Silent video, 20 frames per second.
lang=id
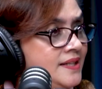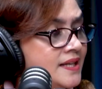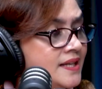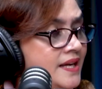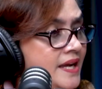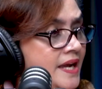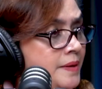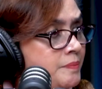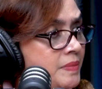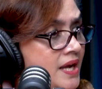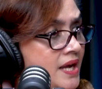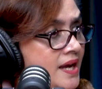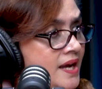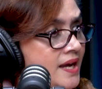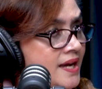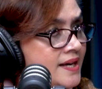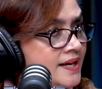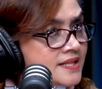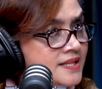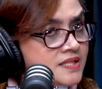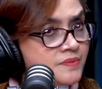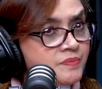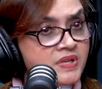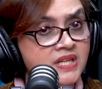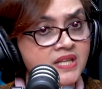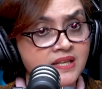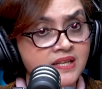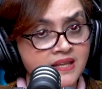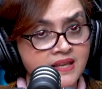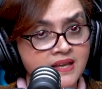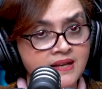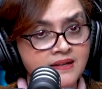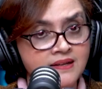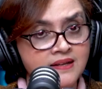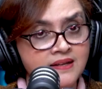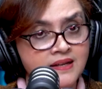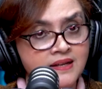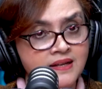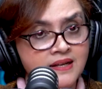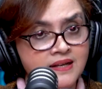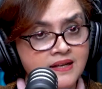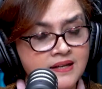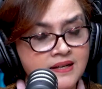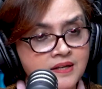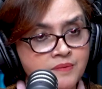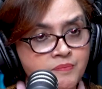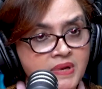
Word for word: ke MK karena sebenarnya eh,